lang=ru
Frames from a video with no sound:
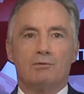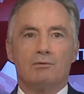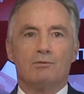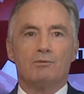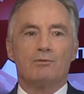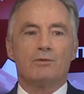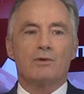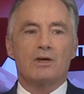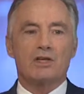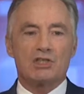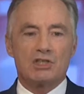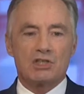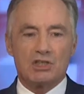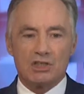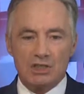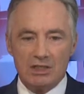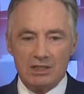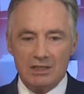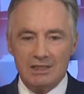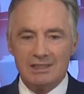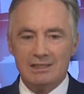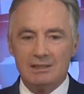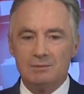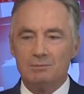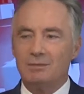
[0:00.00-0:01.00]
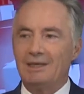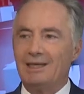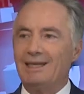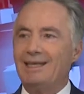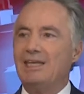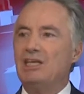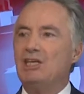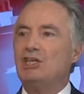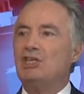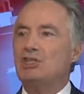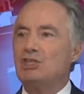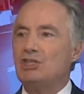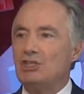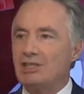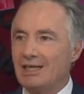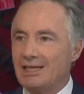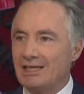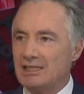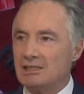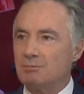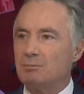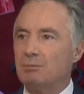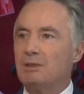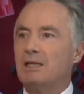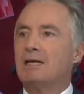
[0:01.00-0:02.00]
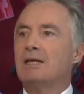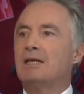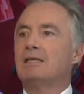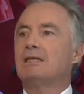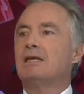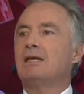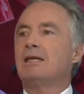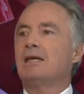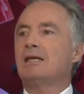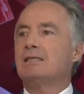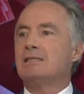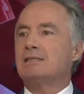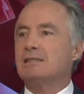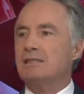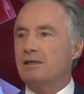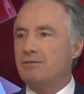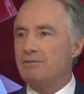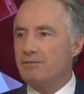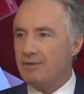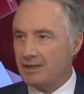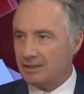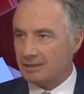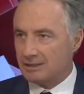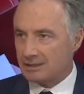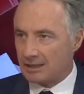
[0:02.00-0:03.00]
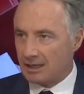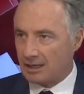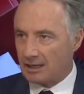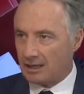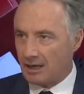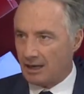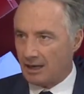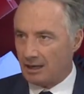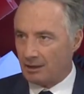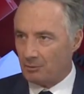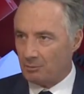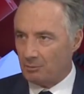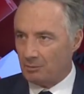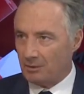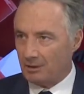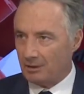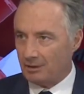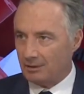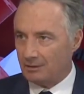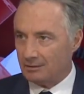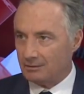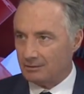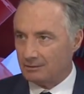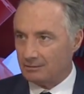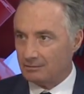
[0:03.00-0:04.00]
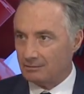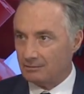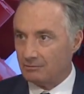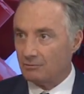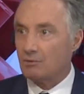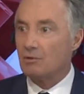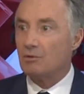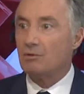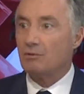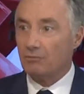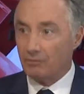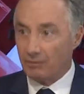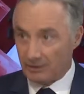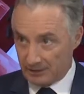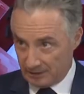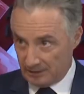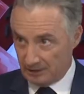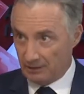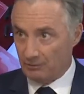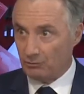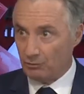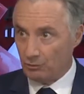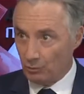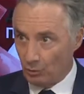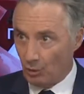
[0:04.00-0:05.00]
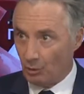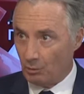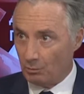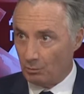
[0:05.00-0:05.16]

фашизм исчез благодаря советской армии в основном.